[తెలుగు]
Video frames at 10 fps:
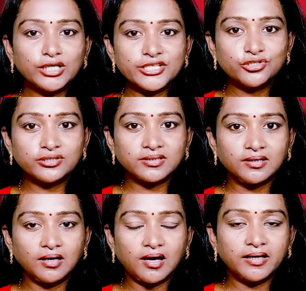అర్జున్
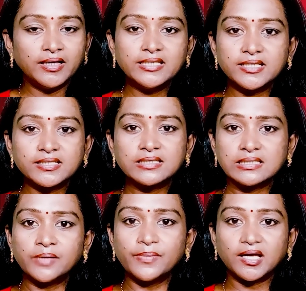ఇండియన్
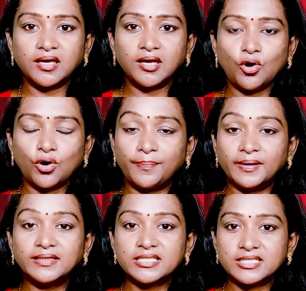సినిమాకి ఒక
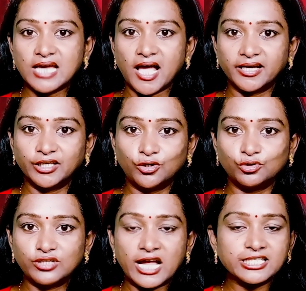పెద్ద స్టార్ హీరో
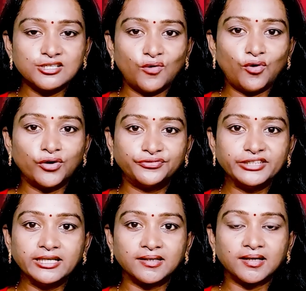నేషనల్ అవార్డ్
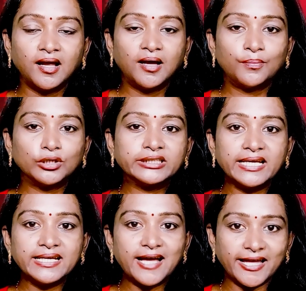విన్నర్
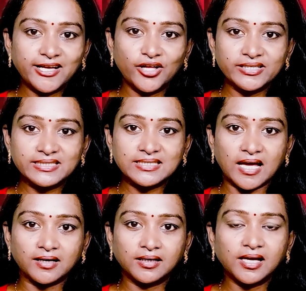మొత్తానికి ఐకానిక్
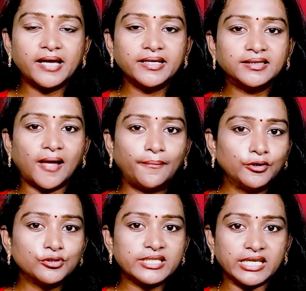స్టార్ కానీ
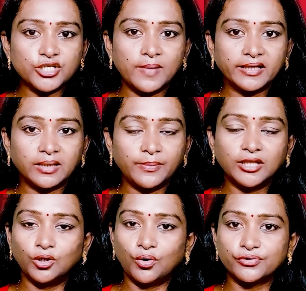తమ్ముడు శిరీష్ మాత్రం
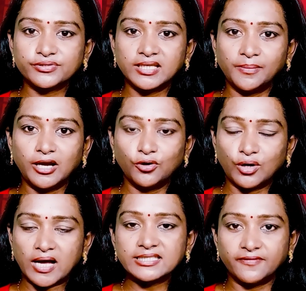ఎందుకో సినిమాలో
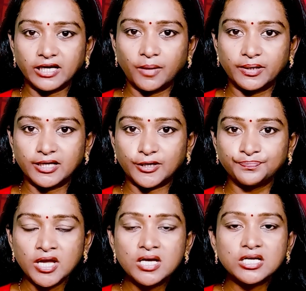కాస్త వెనకబడ్డారు
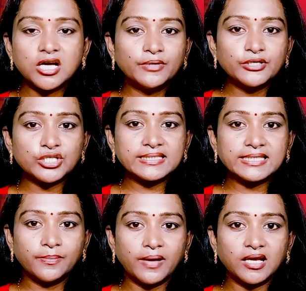కమర్షియల్
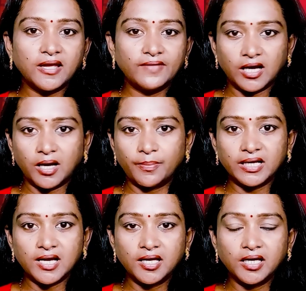సినిమాలకి
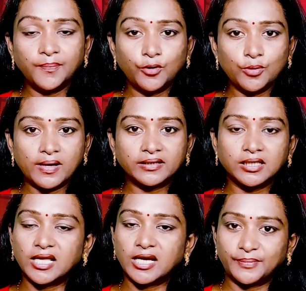వెనకబడినా ఇప్పుడు మాత్రం
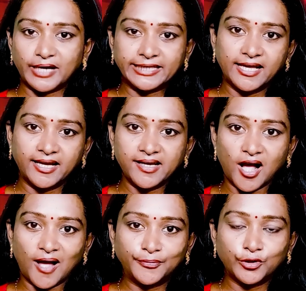తన ప్రయత్నాన్ని
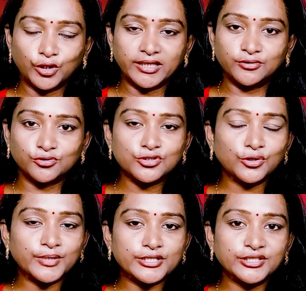ఆపుకోలేదు సో
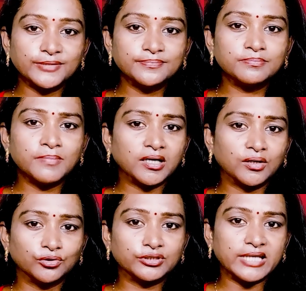ప్రస్తుతం
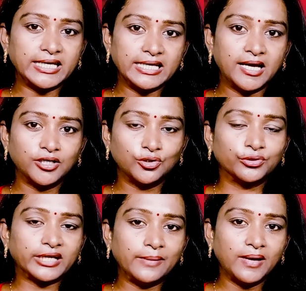మనకు టెడీ అంటూ
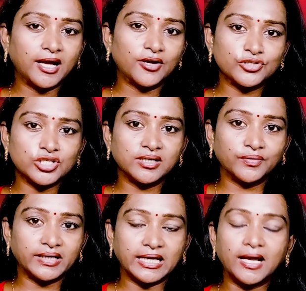రీమేక్
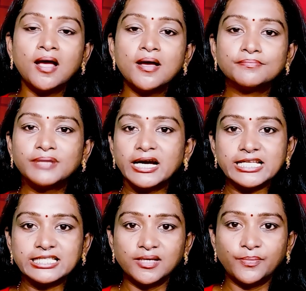వచ్చినటువంటి బడి
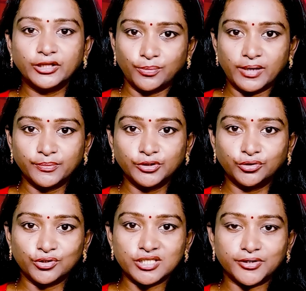సినిమాతో మన ముందుకు
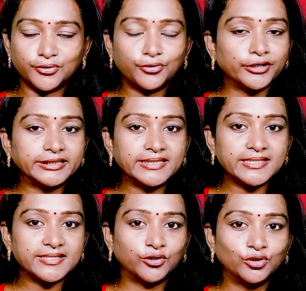వచ్చారు కొత్త
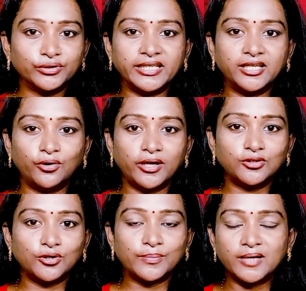దర్శకుడు
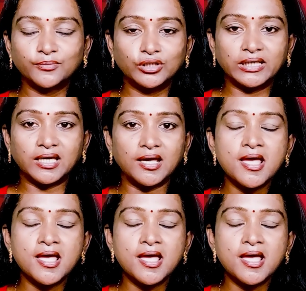హీరోయిన్తో మన ముందుకి